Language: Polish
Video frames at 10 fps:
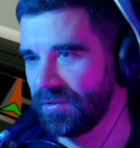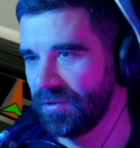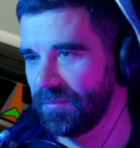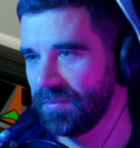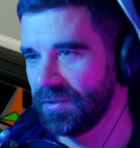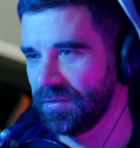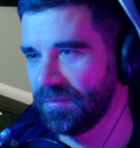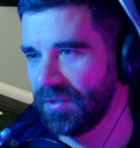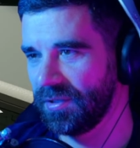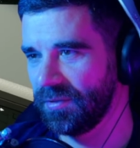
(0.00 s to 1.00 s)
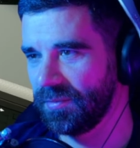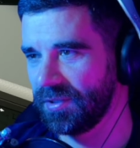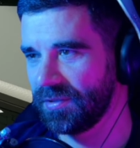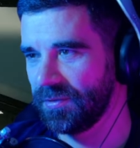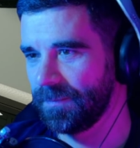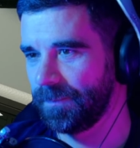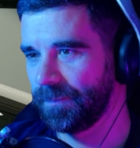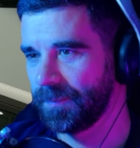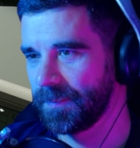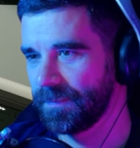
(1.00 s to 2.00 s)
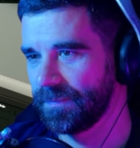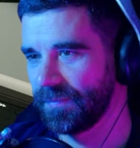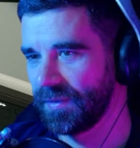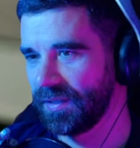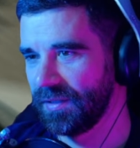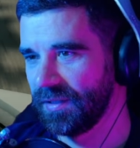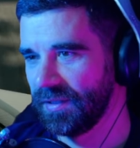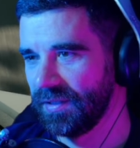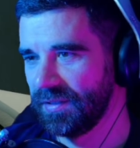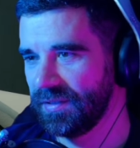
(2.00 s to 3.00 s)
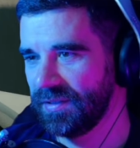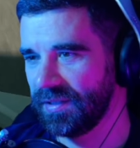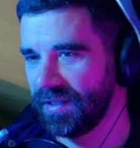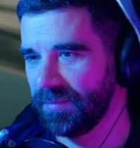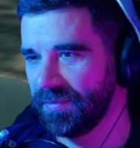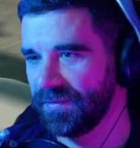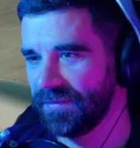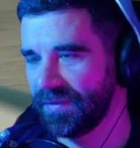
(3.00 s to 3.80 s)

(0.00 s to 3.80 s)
Coś trąbi, to chyba nie do mnie, co? Ty, ale